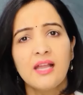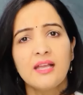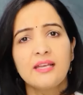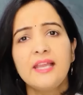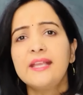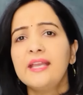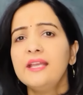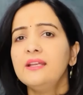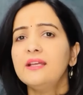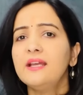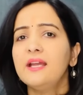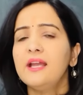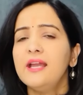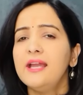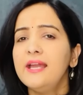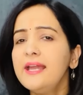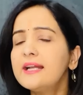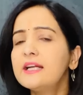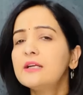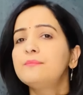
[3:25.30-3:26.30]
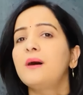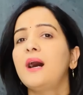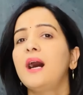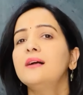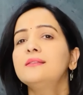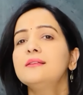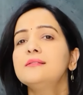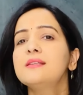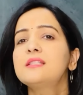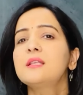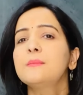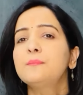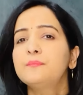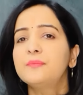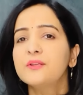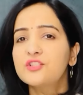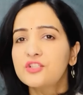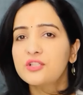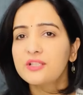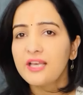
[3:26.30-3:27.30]
लेकिन एक बात जिसे
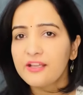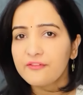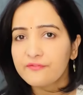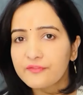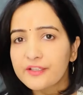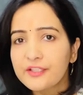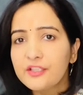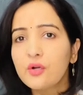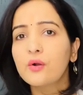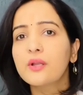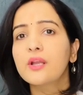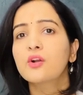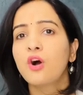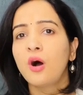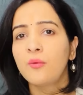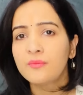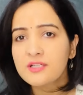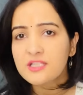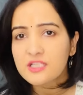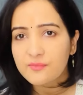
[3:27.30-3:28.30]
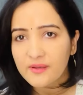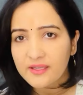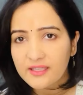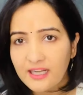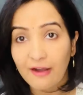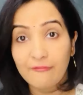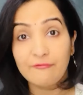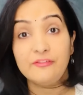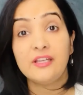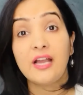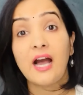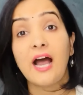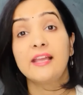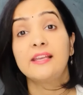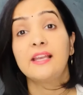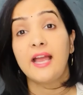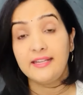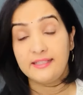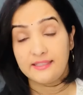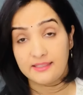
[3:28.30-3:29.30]
पिछले वीडियो के कमेंट्स में काफी
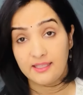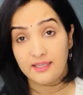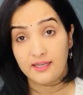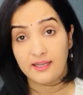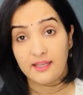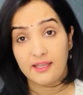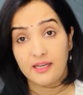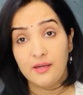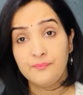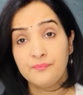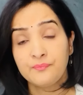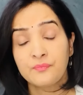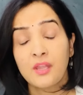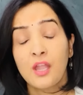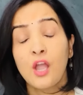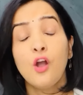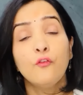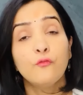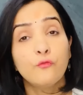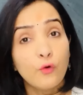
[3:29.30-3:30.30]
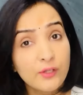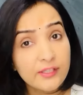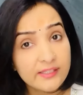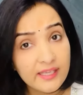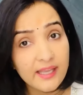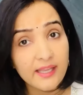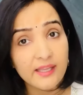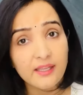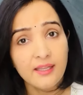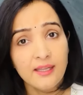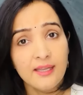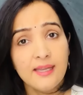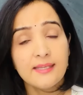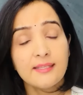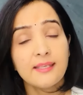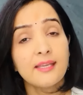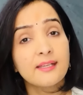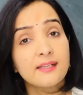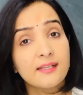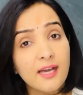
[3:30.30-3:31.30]
हाईलाइट किया गया वो ये
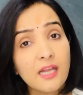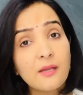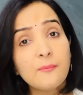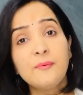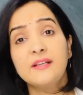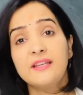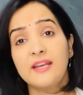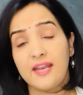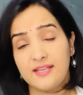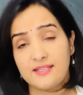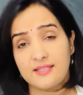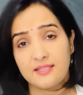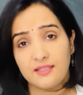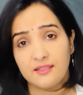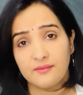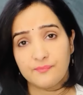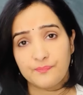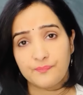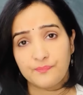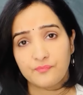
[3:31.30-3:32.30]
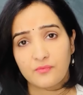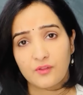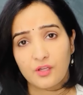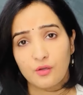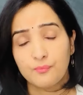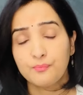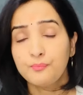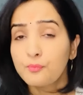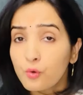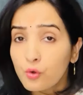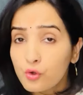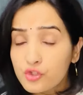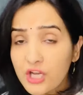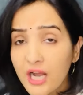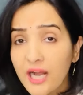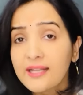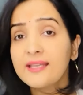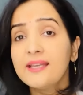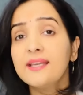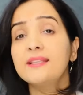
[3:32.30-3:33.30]
कि गर्भगृह से
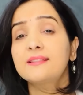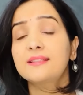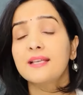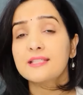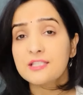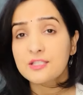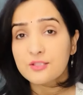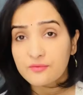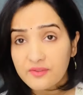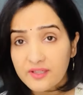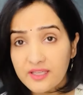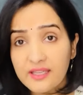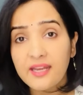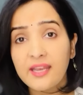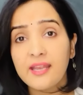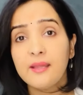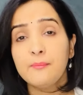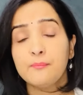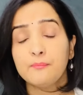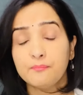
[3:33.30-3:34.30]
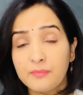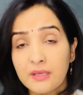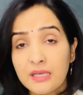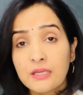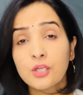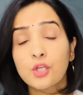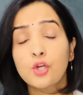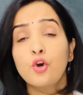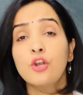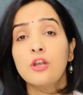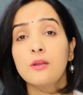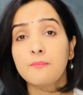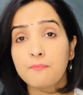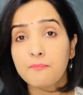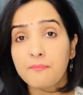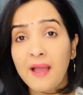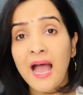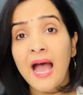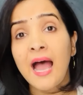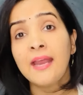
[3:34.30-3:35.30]
पूजा की तस्वीरें बिल्कुल
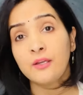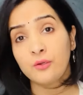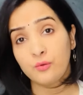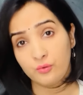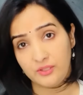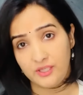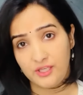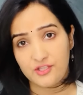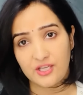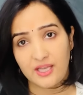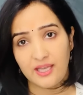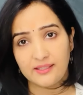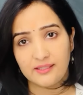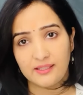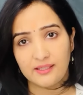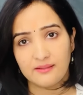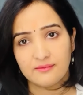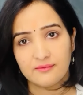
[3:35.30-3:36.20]
बैन होनी चाहिए